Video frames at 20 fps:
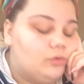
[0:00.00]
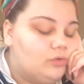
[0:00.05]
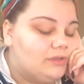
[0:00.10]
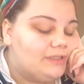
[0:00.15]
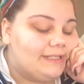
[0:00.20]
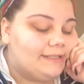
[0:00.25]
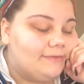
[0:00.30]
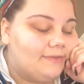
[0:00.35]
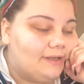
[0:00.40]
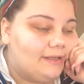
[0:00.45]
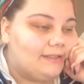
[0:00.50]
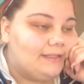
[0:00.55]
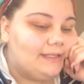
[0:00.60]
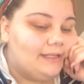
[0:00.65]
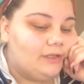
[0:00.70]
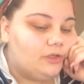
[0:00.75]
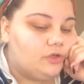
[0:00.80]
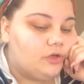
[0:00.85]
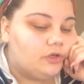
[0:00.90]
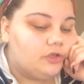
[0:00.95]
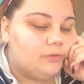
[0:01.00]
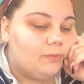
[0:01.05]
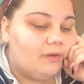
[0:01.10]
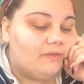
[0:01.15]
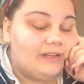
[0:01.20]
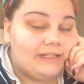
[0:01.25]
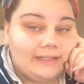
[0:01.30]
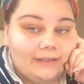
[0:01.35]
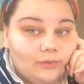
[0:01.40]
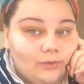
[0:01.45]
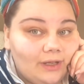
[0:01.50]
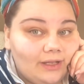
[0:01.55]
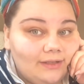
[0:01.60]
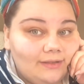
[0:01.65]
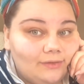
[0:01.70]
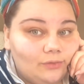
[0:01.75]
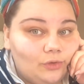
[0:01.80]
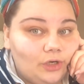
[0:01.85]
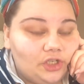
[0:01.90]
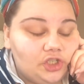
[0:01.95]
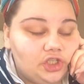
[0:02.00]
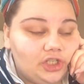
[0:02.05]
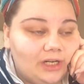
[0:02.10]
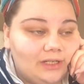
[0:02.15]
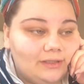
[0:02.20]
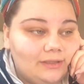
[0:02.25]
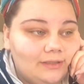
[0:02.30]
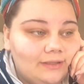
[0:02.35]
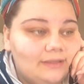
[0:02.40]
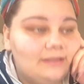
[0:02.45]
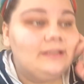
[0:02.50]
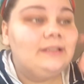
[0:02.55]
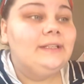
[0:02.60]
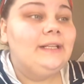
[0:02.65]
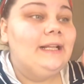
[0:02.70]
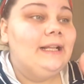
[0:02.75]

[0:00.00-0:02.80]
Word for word: Und deswegen erzähle ich euch immer, was da so, so der Stand ist.